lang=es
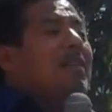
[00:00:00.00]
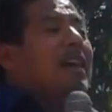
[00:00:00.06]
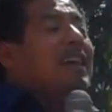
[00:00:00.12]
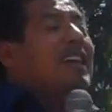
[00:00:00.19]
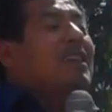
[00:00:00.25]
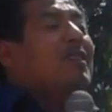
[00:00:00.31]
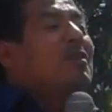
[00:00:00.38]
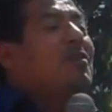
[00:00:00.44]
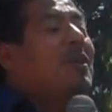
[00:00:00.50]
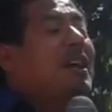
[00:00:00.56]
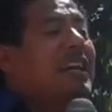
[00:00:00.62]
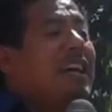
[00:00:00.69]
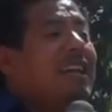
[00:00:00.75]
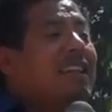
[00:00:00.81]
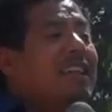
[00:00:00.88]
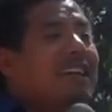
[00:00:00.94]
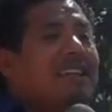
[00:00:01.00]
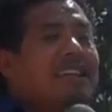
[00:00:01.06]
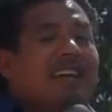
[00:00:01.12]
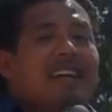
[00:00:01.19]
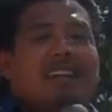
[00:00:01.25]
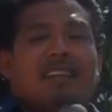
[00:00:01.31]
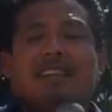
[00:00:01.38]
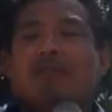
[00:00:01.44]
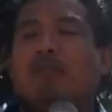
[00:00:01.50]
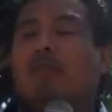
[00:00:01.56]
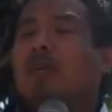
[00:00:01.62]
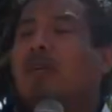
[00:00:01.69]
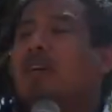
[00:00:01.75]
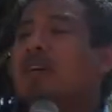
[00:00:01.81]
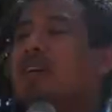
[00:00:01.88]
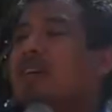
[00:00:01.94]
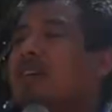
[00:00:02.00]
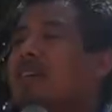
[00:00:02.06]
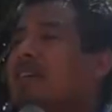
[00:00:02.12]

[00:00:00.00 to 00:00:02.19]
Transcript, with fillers: la pared no era de, de, bloc,